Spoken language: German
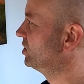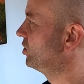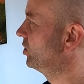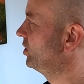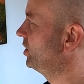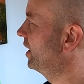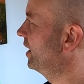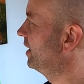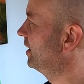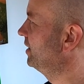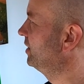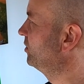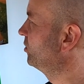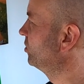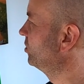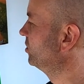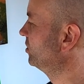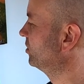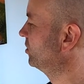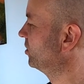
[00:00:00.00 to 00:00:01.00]
Schöne
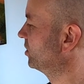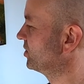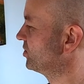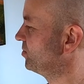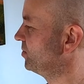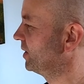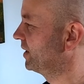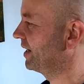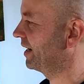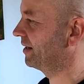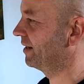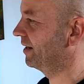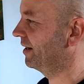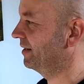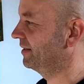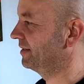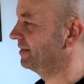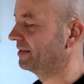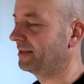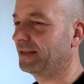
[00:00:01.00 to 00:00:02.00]
Erinnerungen gucke ich mir gerne
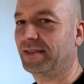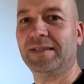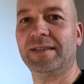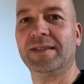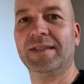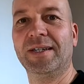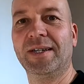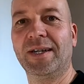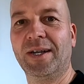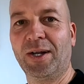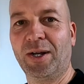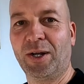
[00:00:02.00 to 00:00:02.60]
an.